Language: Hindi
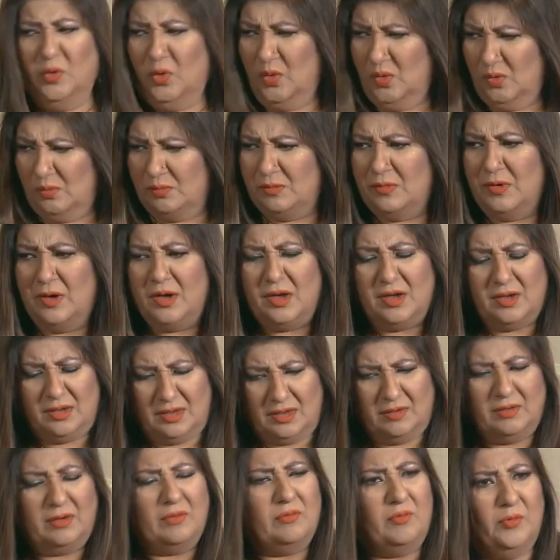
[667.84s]
वो
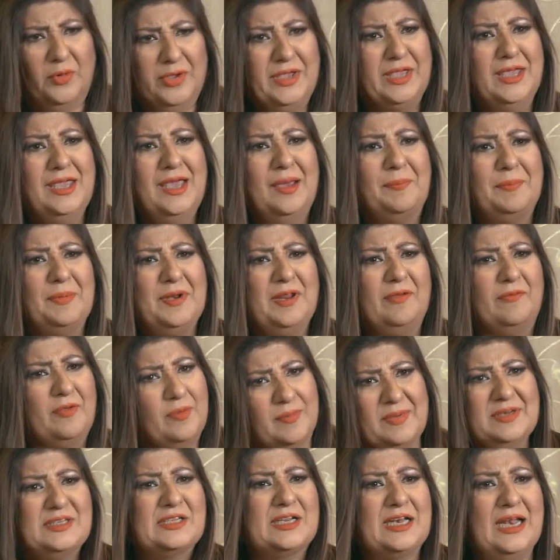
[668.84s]
वो ही अपने
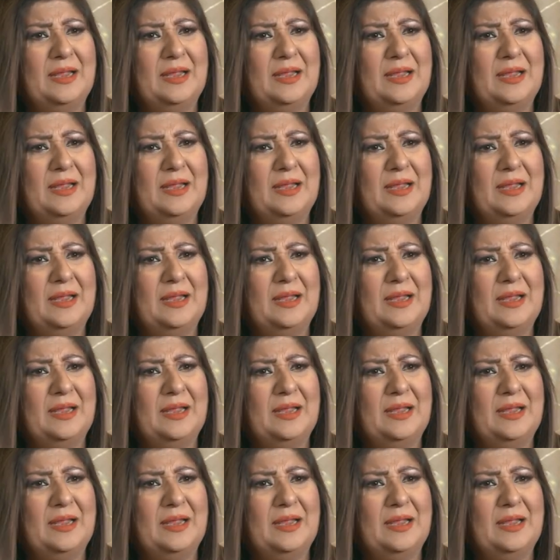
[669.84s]
विमेंस